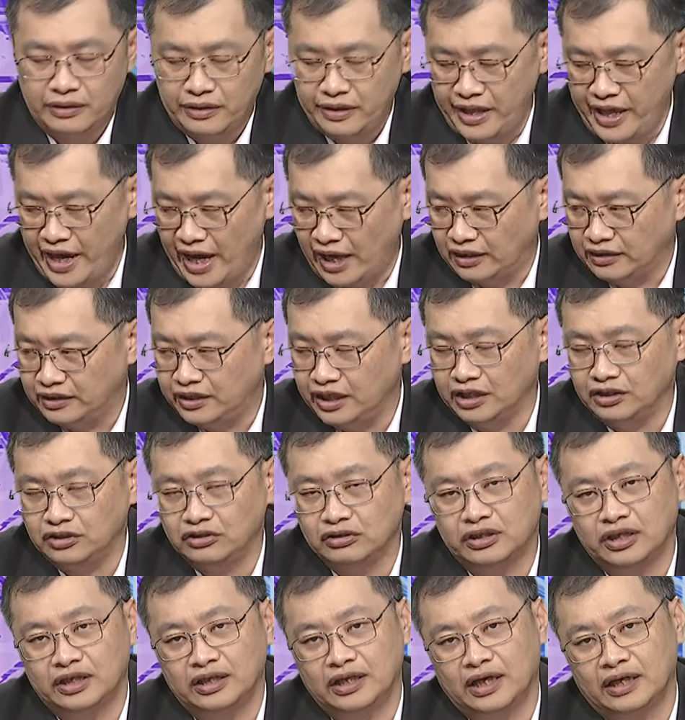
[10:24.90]
两天
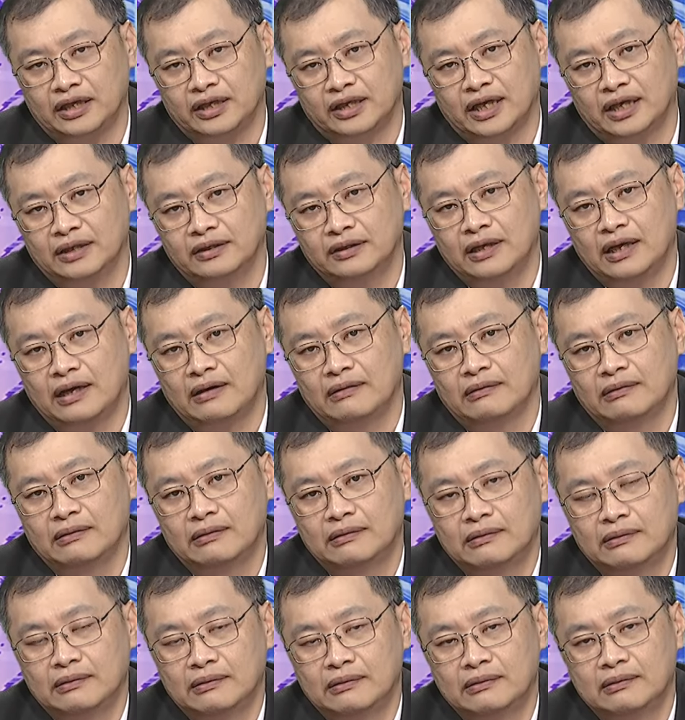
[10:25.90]
就可以让你看到，
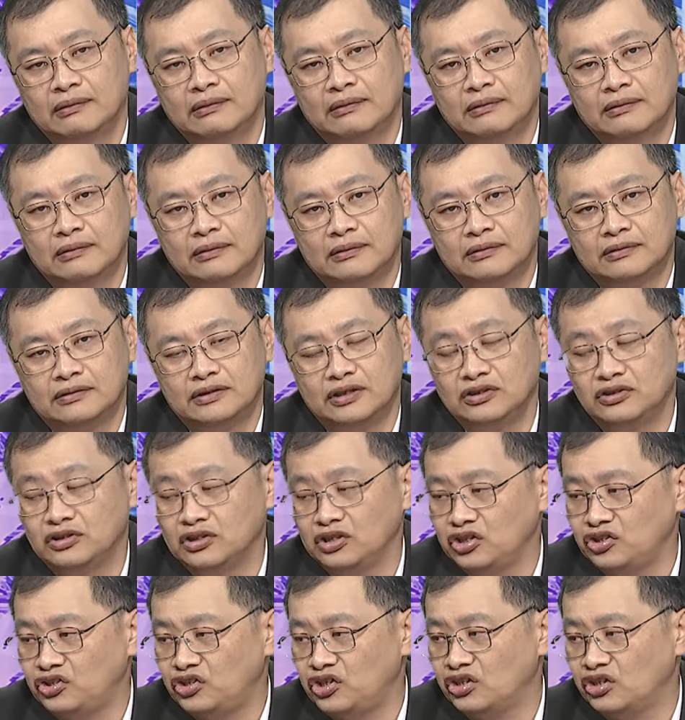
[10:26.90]
甚
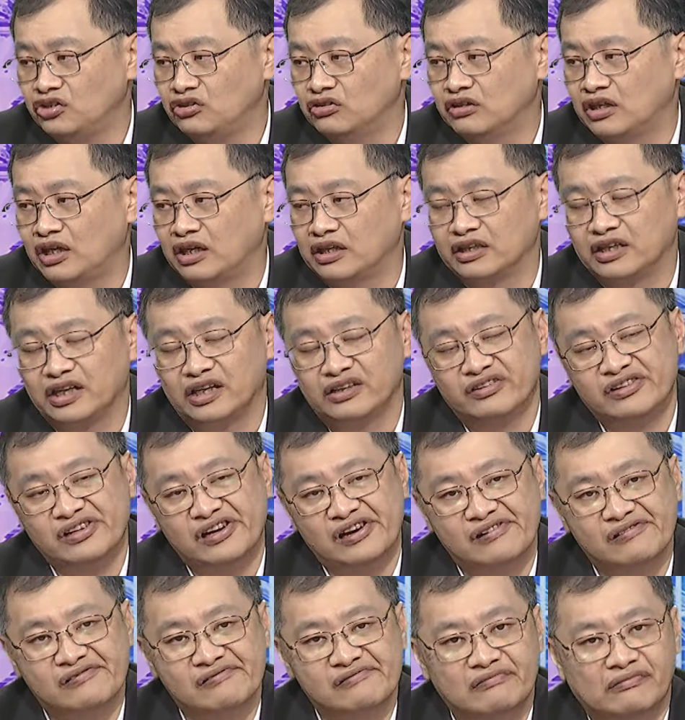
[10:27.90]
至一天就让你看
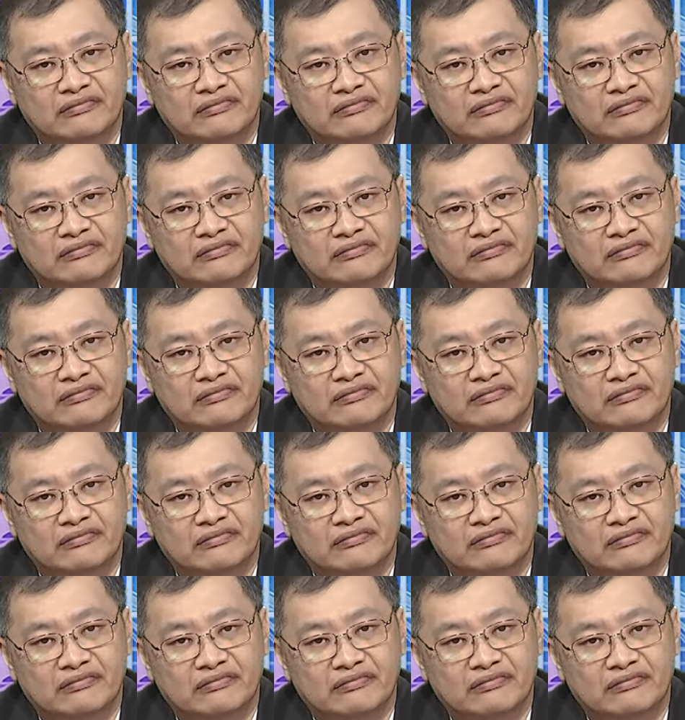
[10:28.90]
到，